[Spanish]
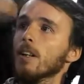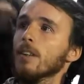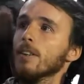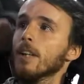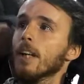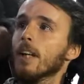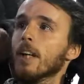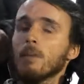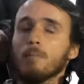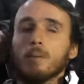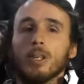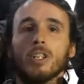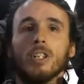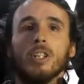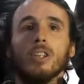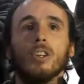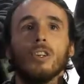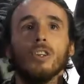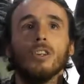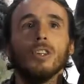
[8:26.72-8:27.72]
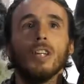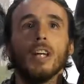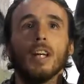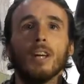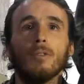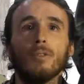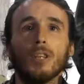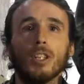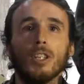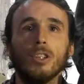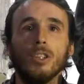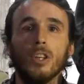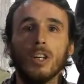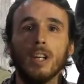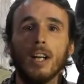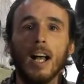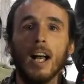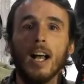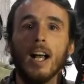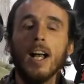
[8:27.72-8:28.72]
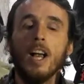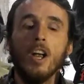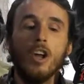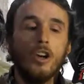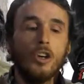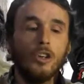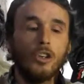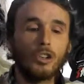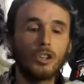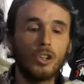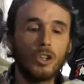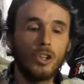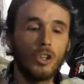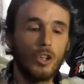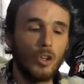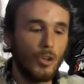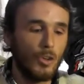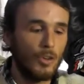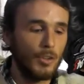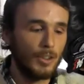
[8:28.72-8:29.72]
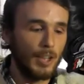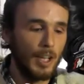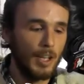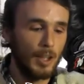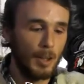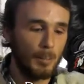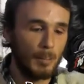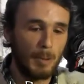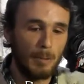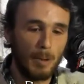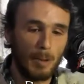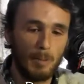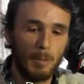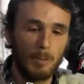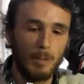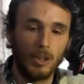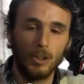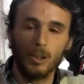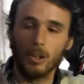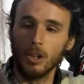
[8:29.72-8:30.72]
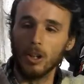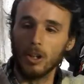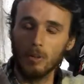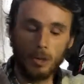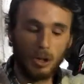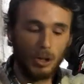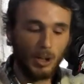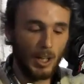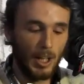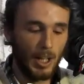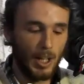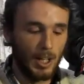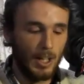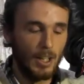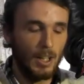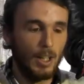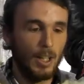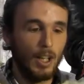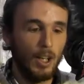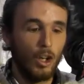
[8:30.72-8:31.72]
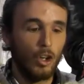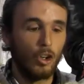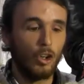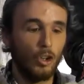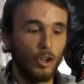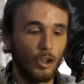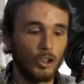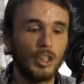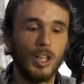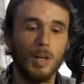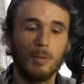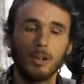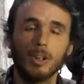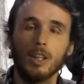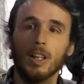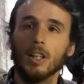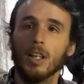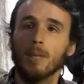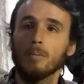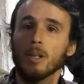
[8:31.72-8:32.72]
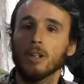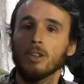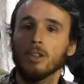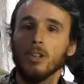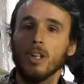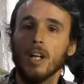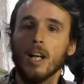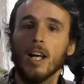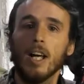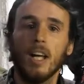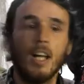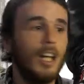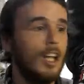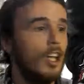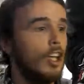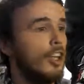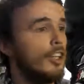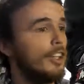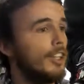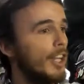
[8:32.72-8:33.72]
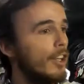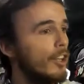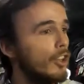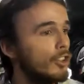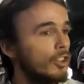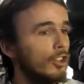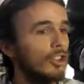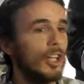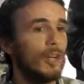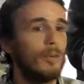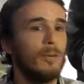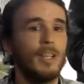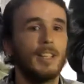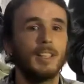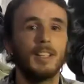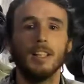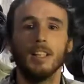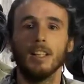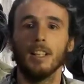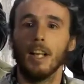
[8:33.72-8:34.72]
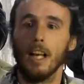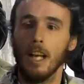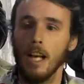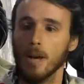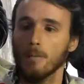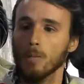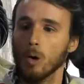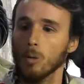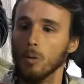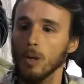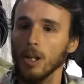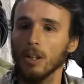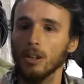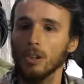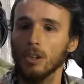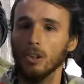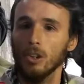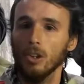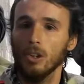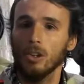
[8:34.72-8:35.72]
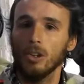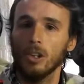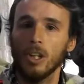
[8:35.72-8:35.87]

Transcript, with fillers: de qué apellido, de qué apellido era. Nosotros desde el primer momento dijimos que conocíamos a esta persona de dos o tres veces, que la hemos visto,